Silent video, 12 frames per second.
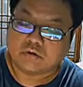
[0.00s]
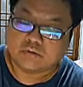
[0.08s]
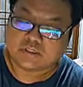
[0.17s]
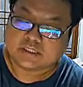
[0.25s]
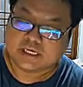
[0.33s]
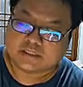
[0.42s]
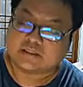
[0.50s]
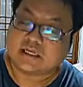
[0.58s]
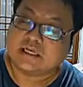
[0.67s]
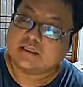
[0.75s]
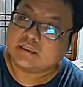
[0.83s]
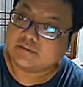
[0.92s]
我假设
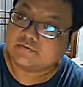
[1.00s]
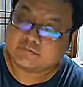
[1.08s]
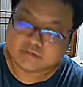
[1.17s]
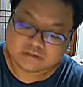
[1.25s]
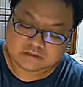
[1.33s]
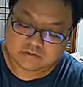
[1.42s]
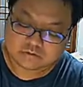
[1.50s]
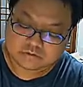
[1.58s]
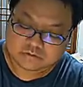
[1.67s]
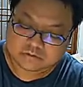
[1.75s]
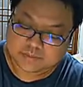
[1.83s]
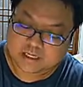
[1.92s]
它一定是负的，那我
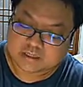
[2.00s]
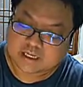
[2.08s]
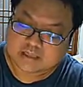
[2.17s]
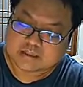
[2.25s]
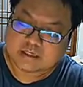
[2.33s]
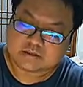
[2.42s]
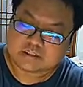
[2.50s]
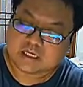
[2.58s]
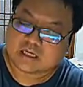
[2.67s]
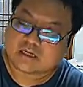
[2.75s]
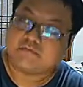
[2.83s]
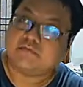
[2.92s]
就怎么样？拿掉
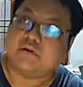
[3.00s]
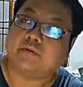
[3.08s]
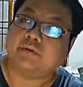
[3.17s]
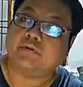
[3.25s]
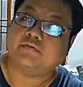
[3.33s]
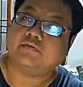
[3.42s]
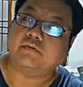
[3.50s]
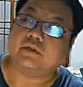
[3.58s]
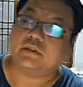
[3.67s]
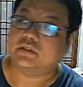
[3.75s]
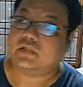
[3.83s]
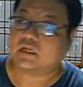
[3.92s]
加一个负号变
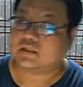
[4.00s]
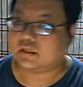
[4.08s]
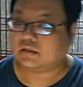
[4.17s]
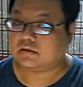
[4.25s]
负，x 加三。